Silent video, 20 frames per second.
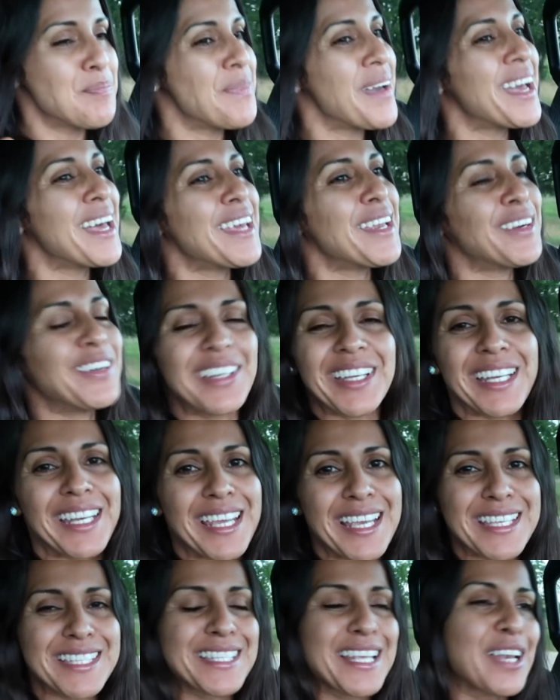pero
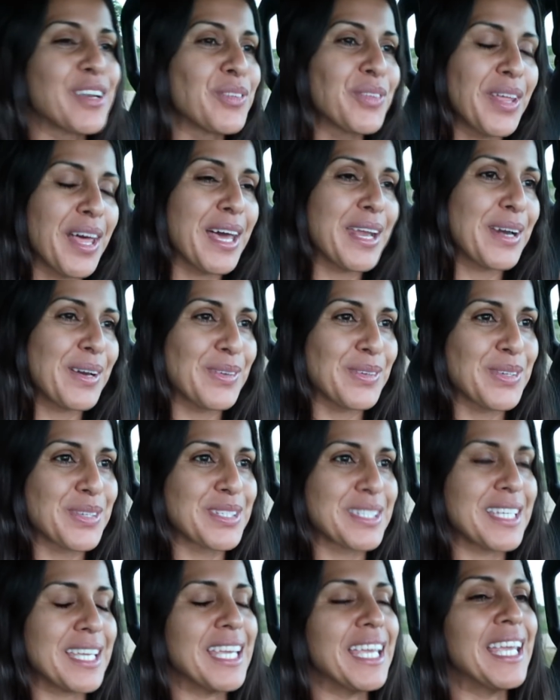quería
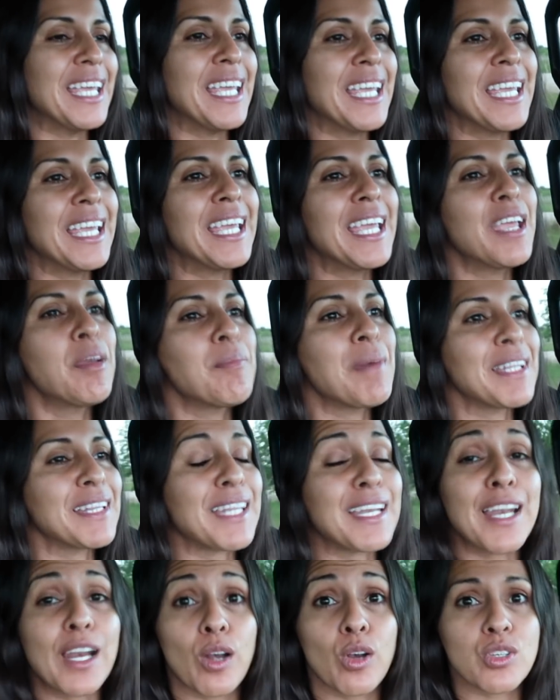saludarlos y
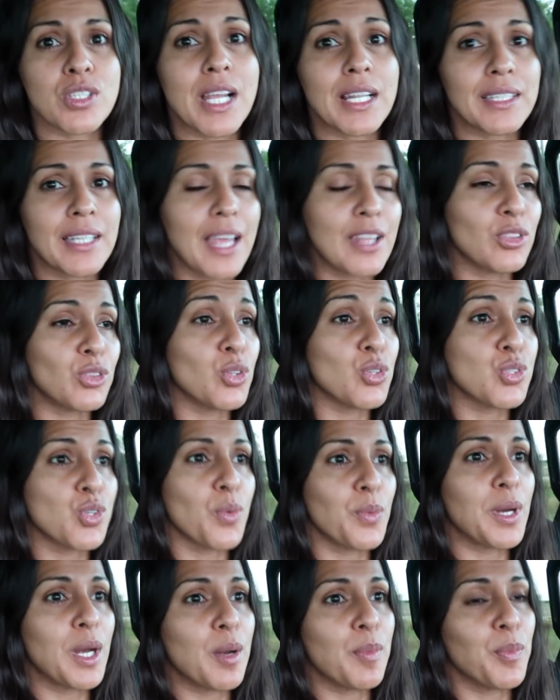mantenerlos al tanto
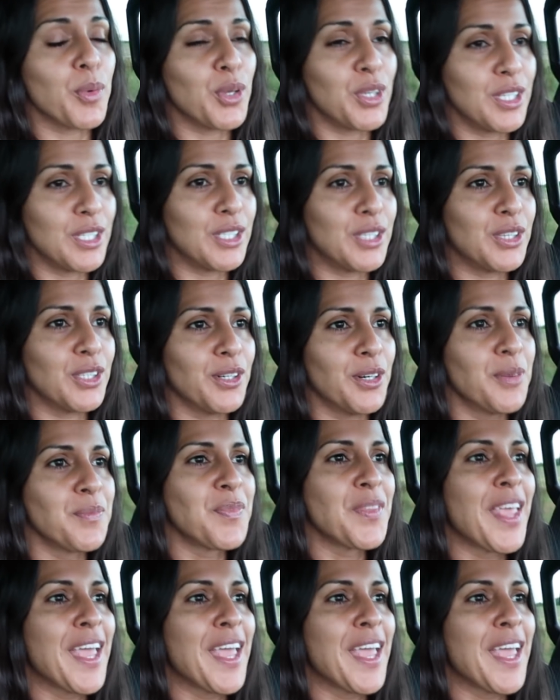sobre el pollito.